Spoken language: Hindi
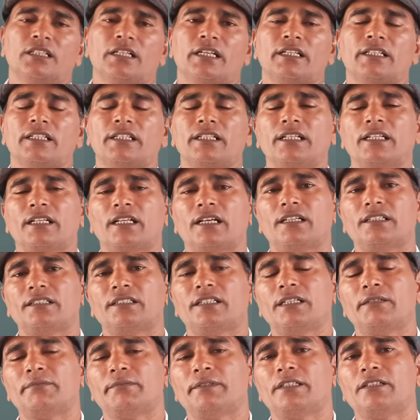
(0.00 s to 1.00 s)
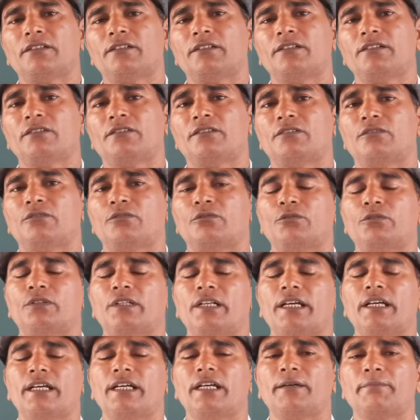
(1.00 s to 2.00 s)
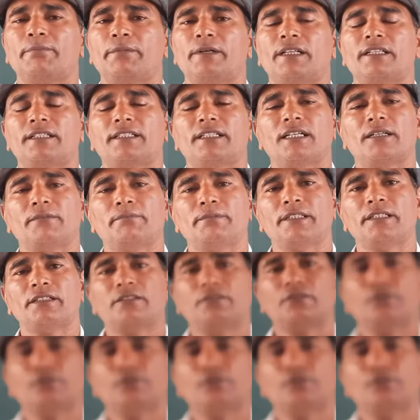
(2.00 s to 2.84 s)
कहते हैं राजा भी कूड़ है प्रजा भी